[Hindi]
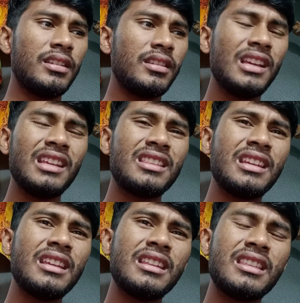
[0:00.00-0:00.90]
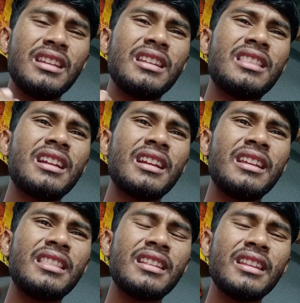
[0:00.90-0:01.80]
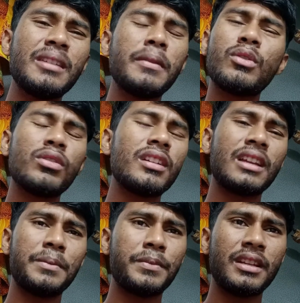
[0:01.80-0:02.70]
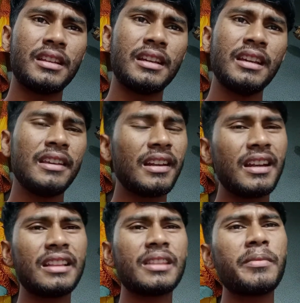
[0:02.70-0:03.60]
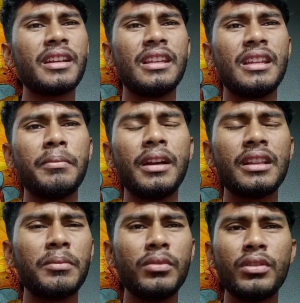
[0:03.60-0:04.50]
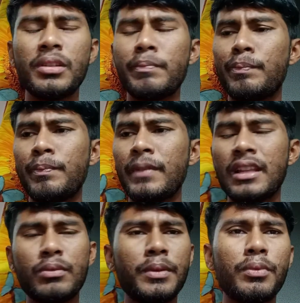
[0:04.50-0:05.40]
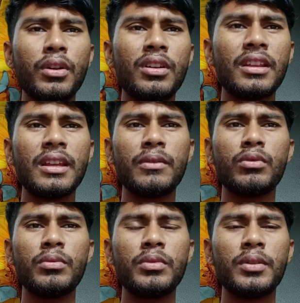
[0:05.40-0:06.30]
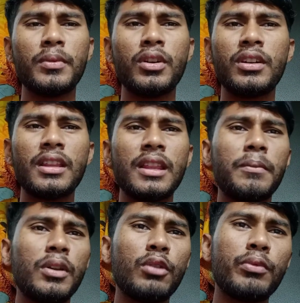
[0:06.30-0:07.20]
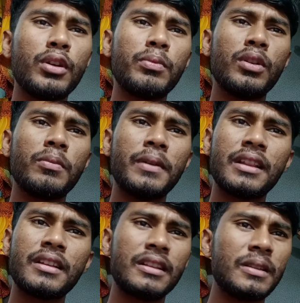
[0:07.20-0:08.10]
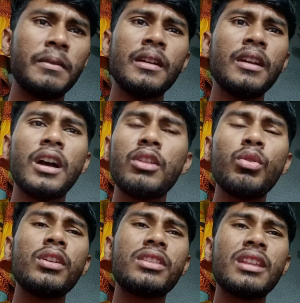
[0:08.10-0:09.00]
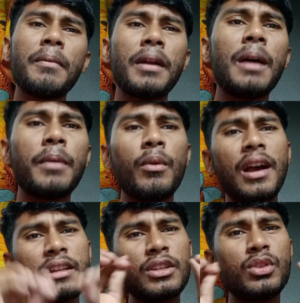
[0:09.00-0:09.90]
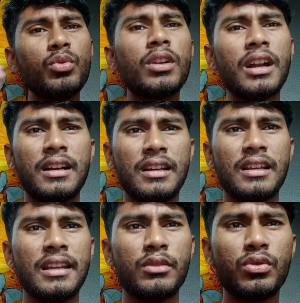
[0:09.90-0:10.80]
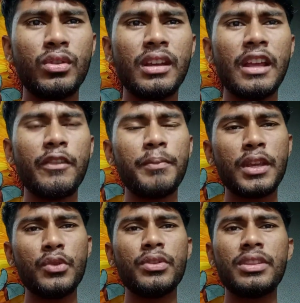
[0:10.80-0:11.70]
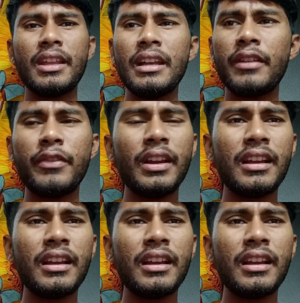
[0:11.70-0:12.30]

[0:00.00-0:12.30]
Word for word: यार इतनी इत, इतना इतना दिमाग कौन ख़राब करता है यार ख़त्म कर दी ना बात हम लोग ने मैं तुम्हें ब्लॉक कर दिया तूने मुझे ब्लॉक कर दिया ब्लॉक ब्लॉक ब्लॉक बात ख़त्म तो इतना बड़ा बवाल क्यों खड़ा करना है दूसरों की लाइफ में क्यों इतना इंटरफेयर